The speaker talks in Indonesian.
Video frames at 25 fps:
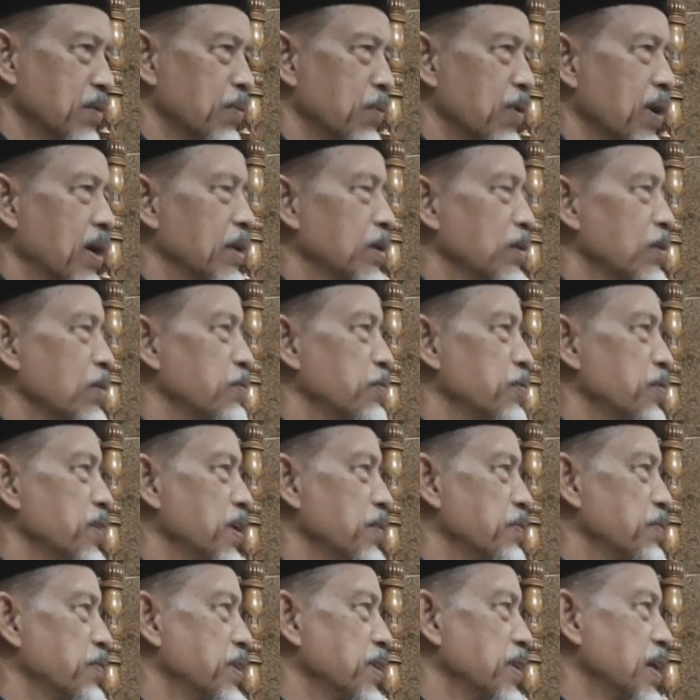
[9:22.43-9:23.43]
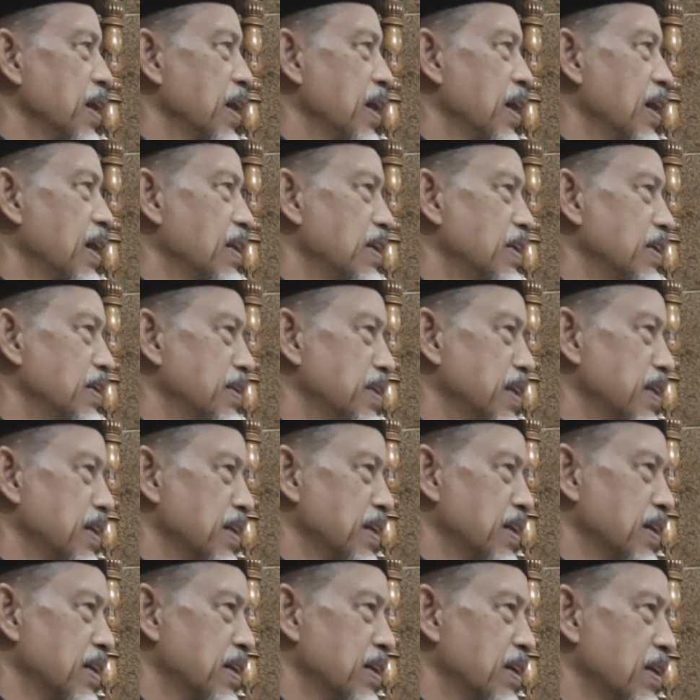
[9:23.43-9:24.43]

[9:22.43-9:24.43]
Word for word: wahlufna fi ahlina